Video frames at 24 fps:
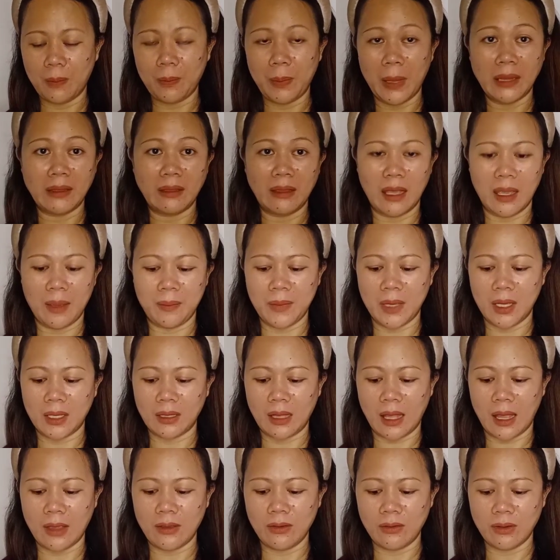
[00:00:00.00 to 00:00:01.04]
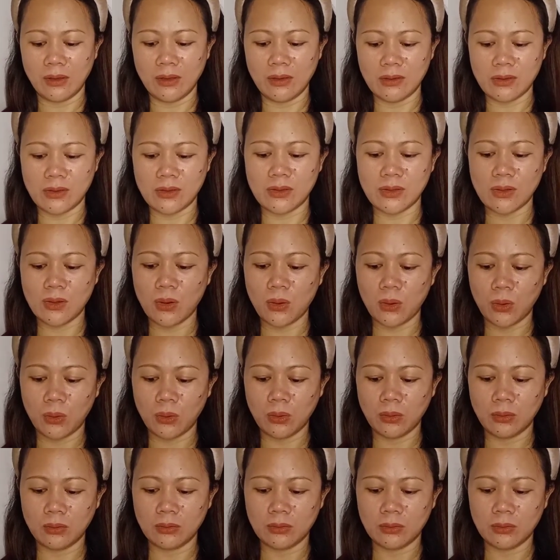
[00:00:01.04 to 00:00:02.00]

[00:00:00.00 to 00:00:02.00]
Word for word: pandemic tayo ngayon. So,